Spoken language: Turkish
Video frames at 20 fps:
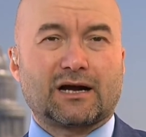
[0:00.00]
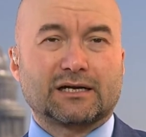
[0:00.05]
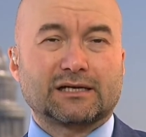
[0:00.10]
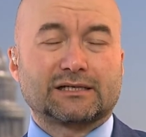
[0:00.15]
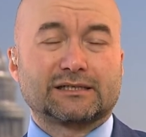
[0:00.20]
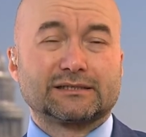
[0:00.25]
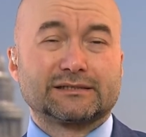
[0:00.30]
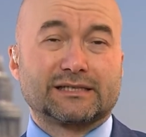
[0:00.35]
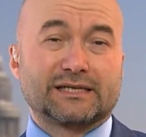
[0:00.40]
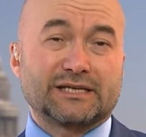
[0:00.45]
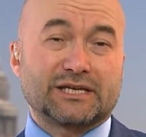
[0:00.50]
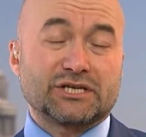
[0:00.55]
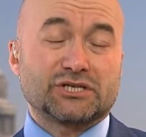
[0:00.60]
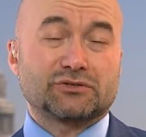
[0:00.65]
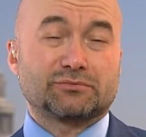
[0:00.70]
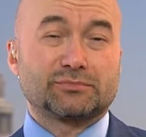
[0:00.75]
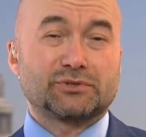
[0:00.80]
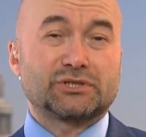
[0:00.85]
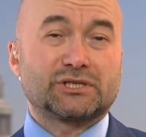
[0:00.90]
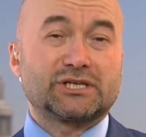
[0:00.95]
hakkında
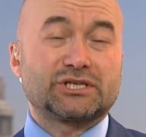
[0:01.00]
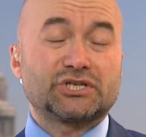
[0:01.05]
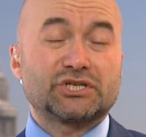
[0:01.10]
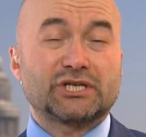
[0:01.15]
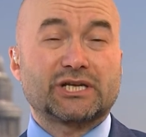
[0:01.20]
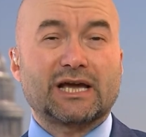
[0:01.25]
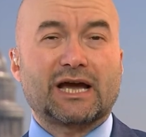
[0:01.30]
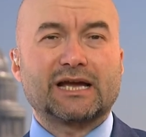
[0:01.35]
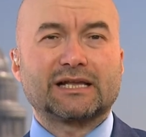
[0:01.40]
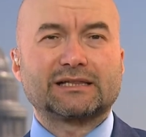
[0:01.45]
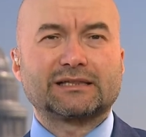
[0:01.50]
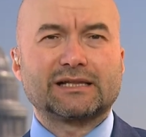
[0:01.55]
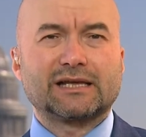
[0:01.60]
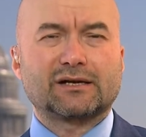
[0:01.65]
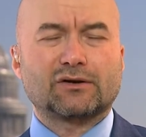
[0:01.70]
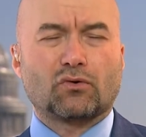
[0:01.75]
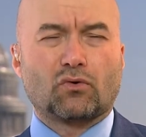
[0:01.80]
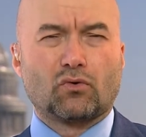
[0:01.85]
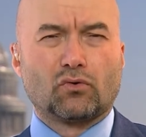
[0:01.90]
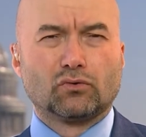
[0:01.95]
geçmişte
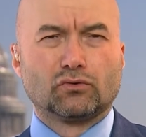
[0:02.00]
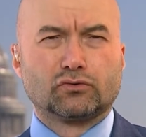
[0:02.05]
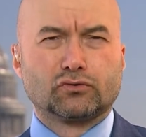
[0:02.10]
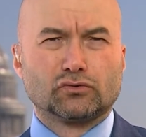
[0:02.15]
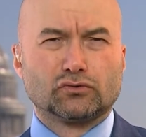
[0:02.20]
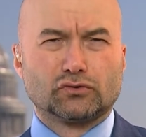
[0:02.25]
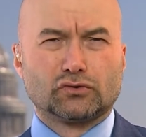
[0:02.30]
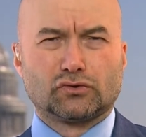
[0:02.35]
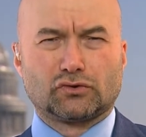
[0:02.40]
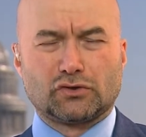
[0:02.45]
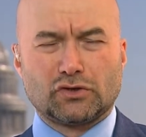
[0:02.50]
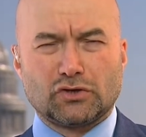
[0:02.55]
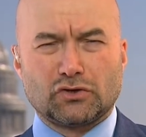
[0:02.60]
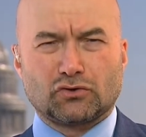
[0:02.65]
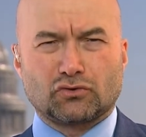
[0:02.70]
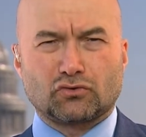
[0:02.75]
şikayetler olduğunu